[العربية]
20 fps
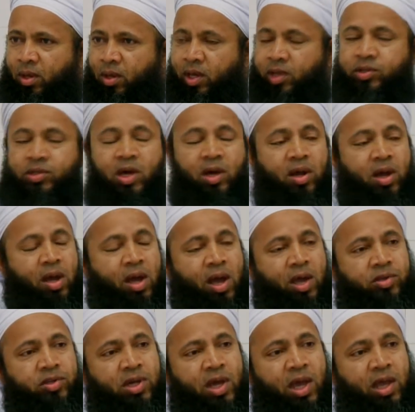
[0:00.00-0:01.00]
لترى
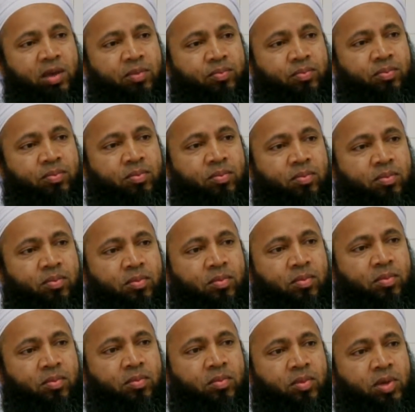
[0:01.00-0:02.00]
عجائب
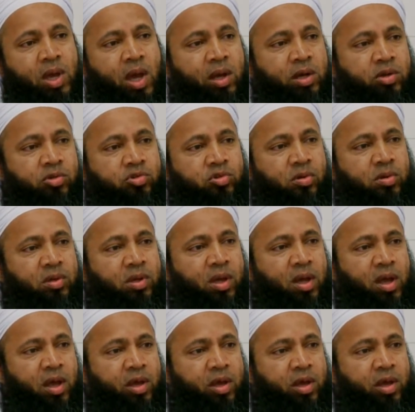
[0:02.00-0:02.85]
يعني صنع